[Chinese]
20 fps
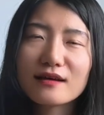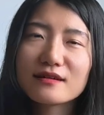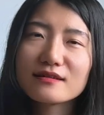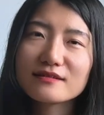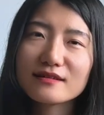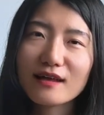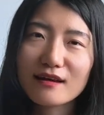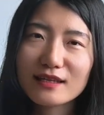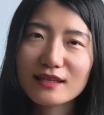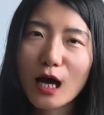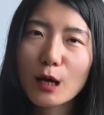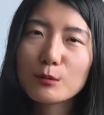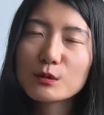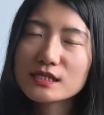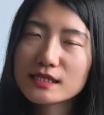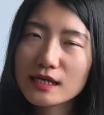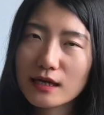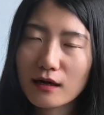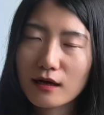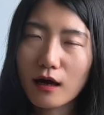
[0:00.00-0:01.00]
当他们
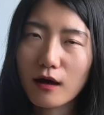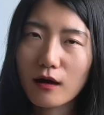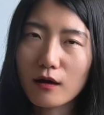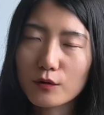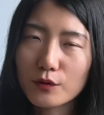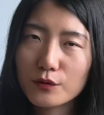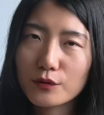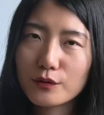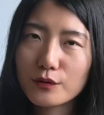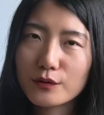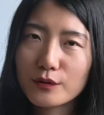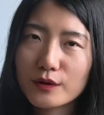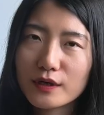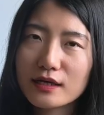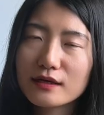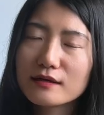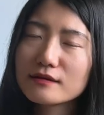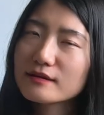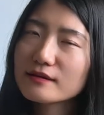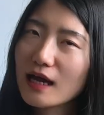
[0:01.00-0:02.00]
在考虑
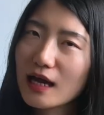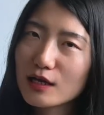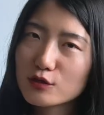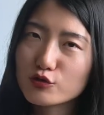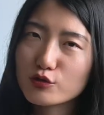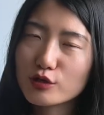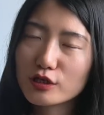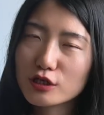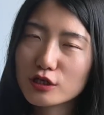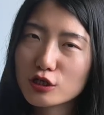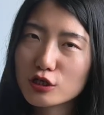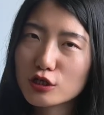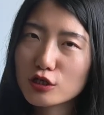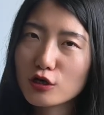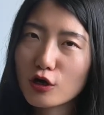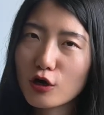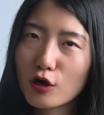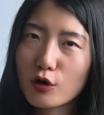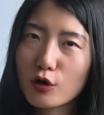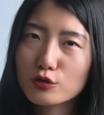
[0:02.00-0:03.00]
大学的时
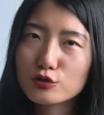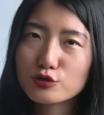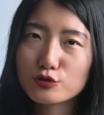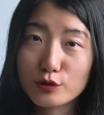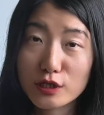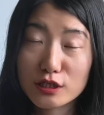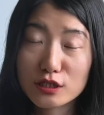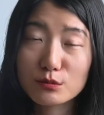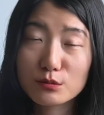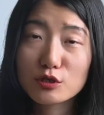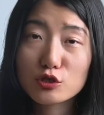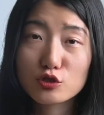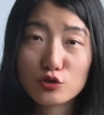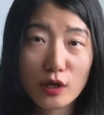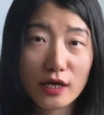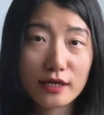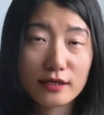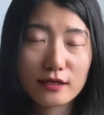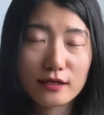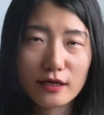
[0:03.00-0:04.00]
候学什么
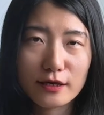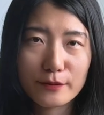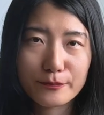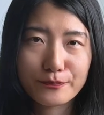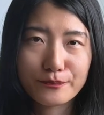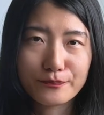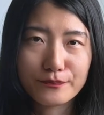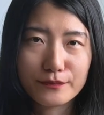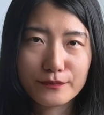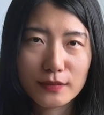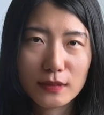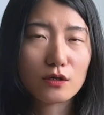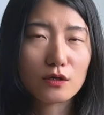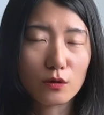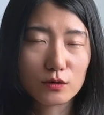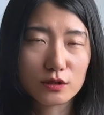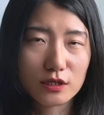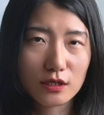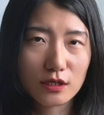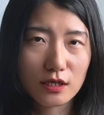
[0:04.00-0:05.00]
专业，有
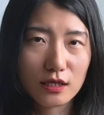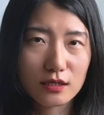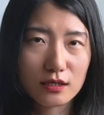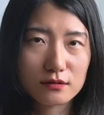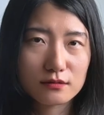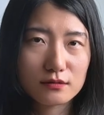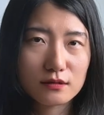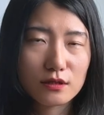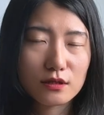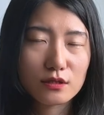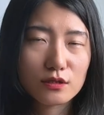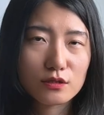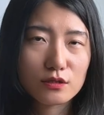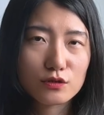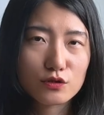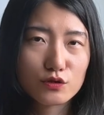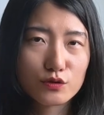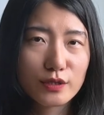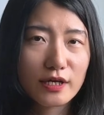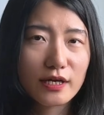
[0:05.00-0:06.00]
的人
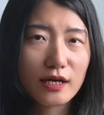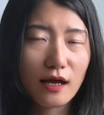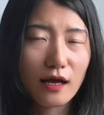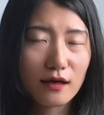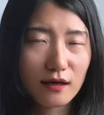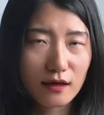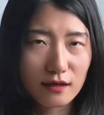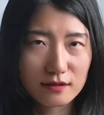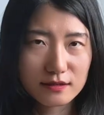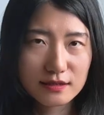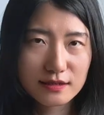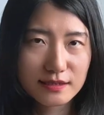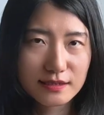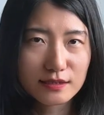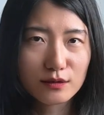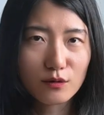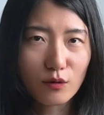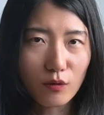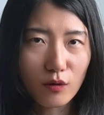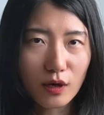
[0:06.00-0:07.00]
虽然很
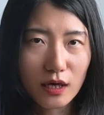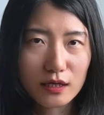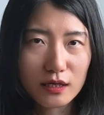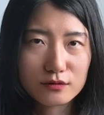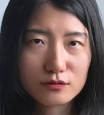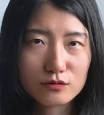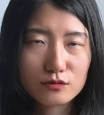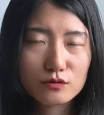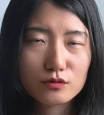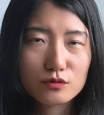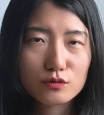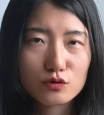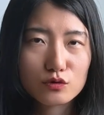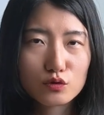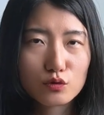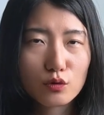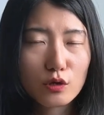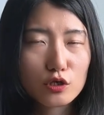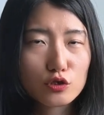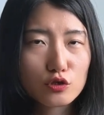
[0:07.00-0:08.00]
喜欢
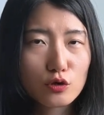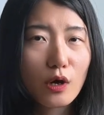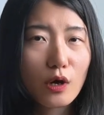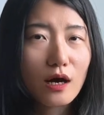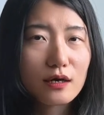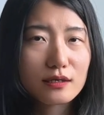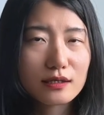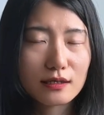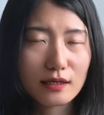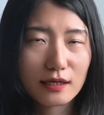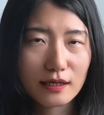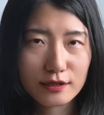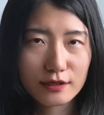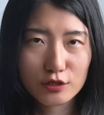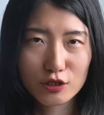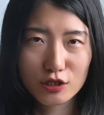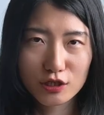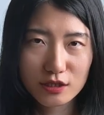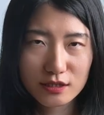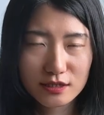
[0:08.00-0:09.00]
做创意类的
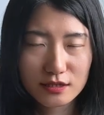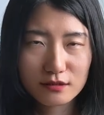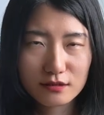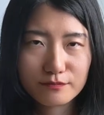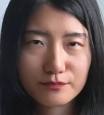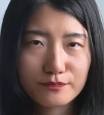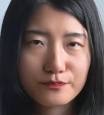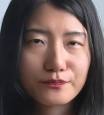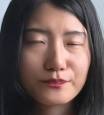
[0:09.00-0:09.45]
事情，